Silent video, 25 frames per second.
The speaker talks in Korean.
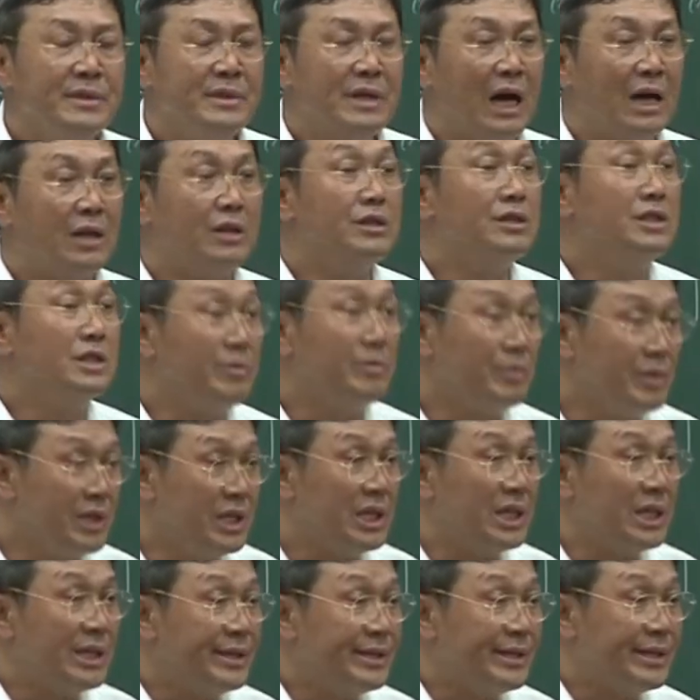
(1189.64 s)
아드님이,
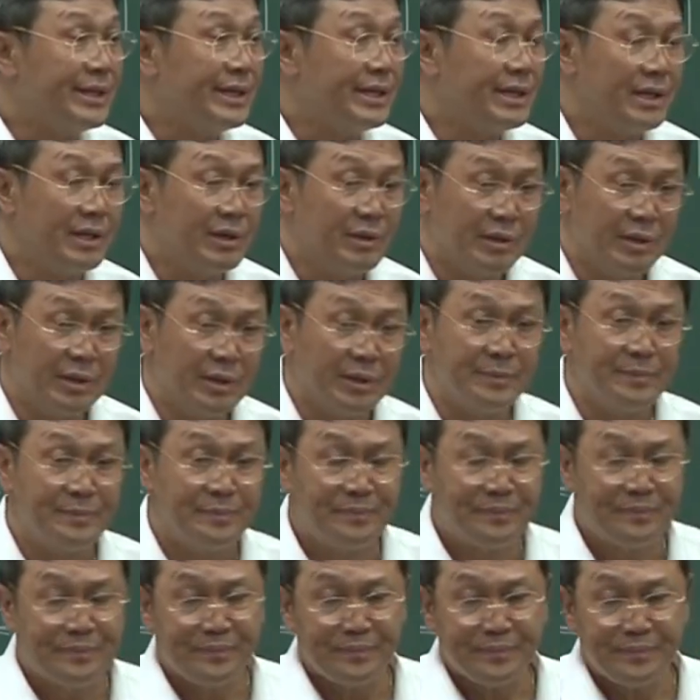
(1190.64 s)
예,
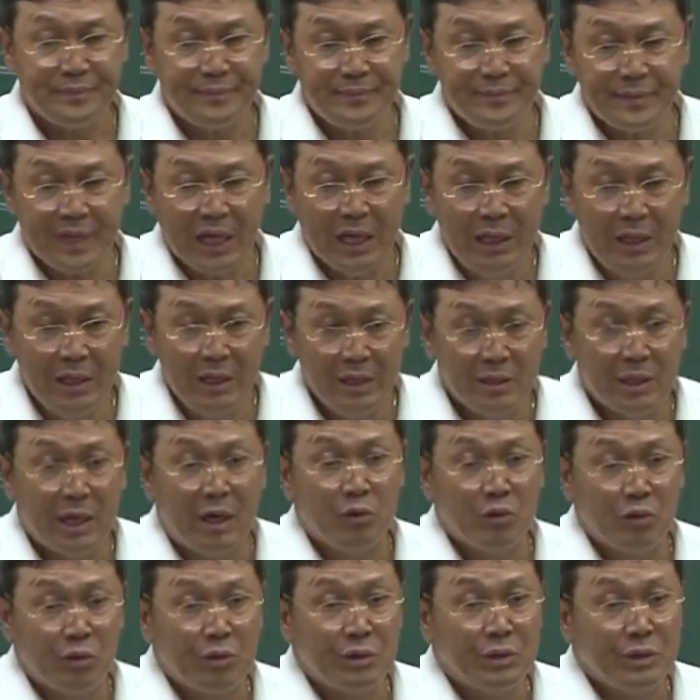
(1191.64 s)

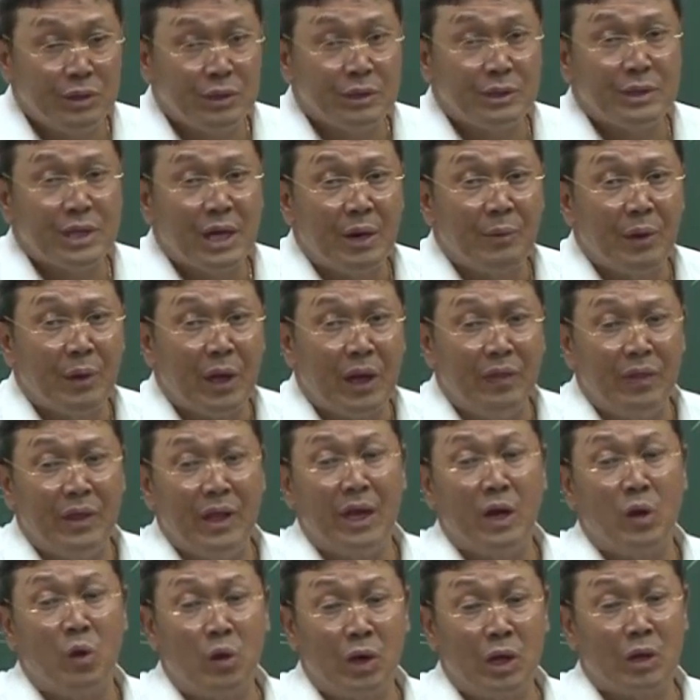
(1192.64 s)
저하고도 그 참
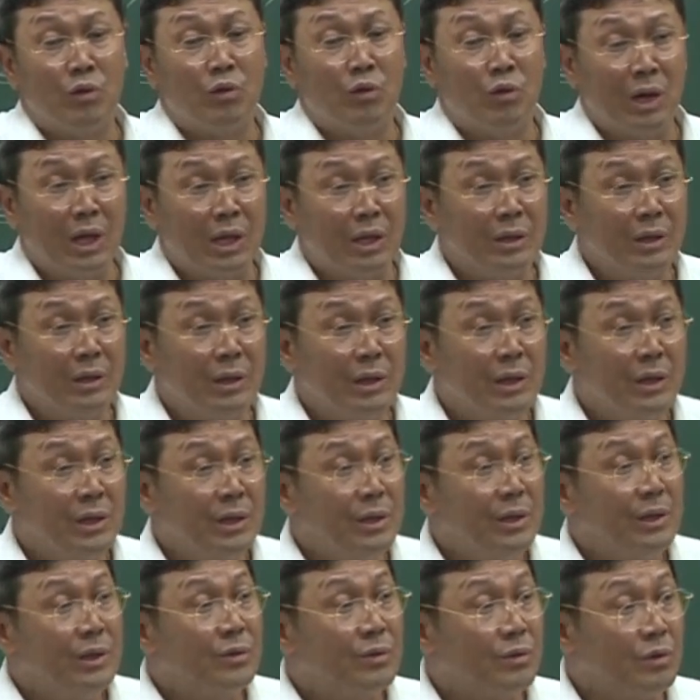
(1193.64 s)
옛날에 오랫동안
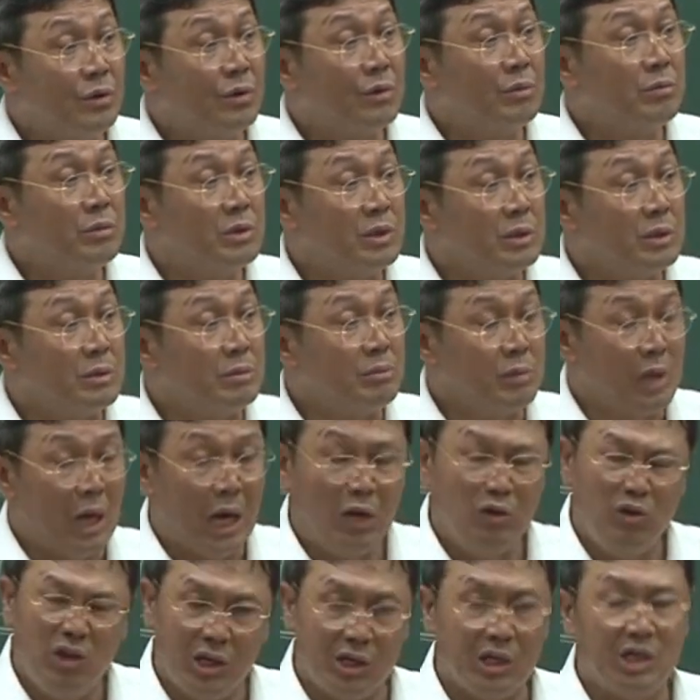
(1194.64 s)
또 뭐
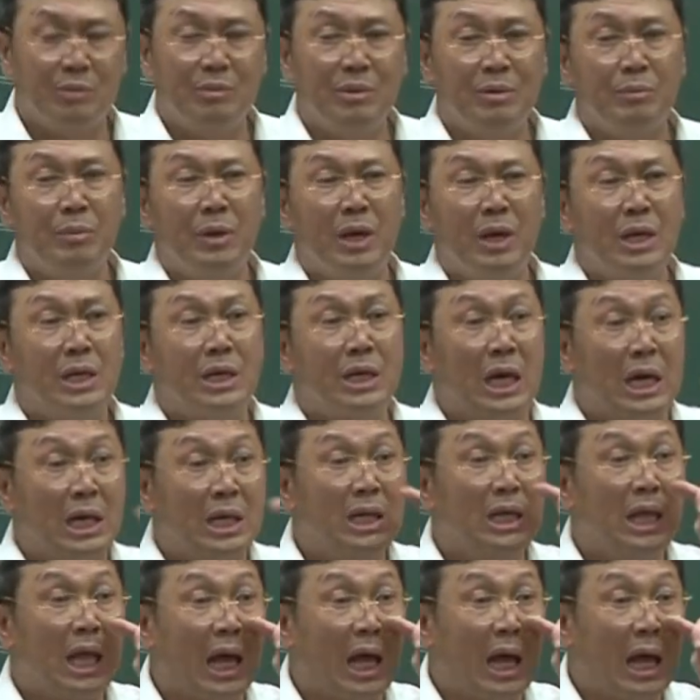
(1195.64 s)
아주 여러 번 뵌 건
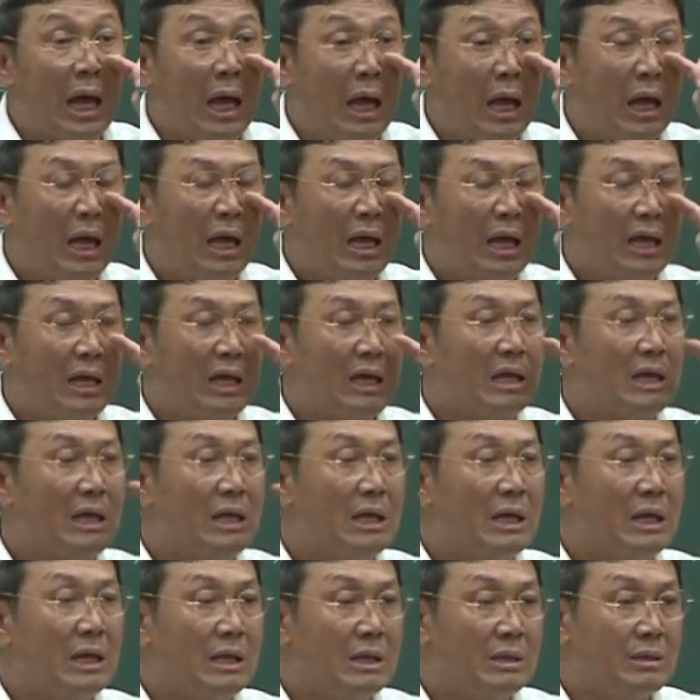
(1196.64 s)
아닌데,
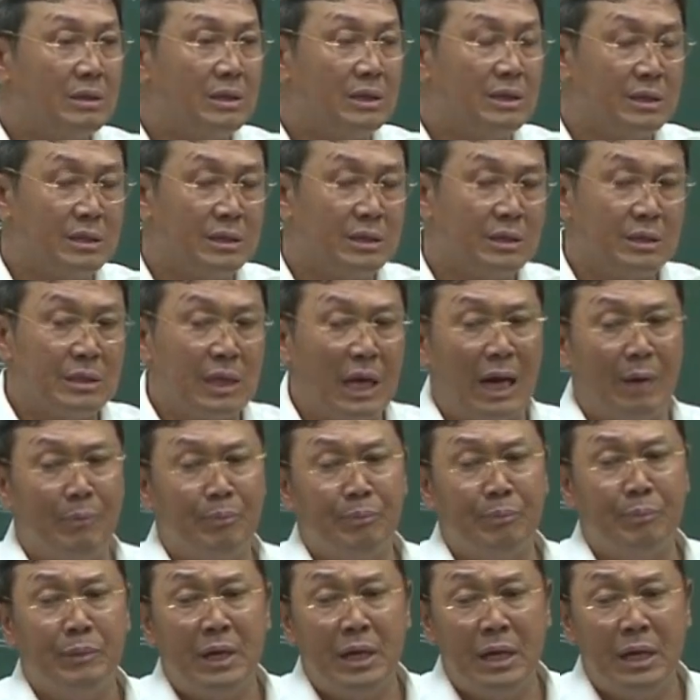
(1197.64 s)
예, 저 함,